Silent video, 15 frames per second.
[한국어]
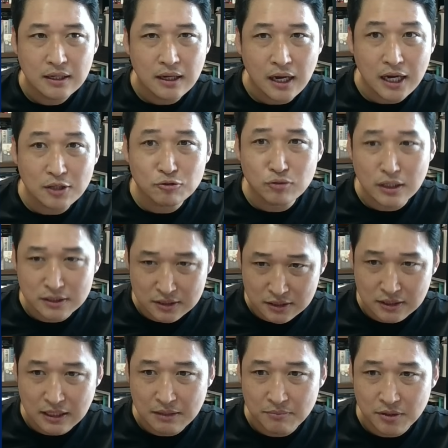하루가
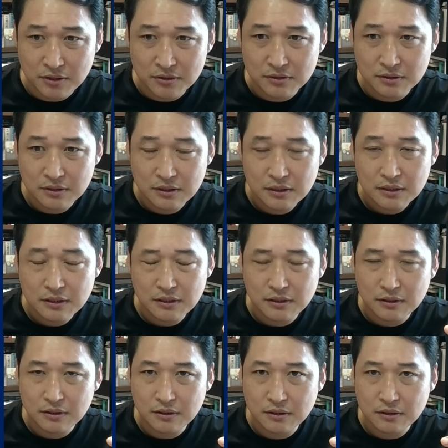지나면
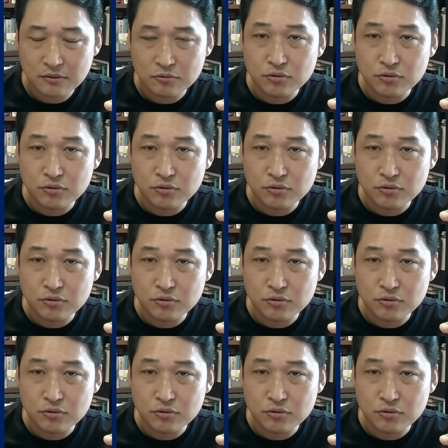어,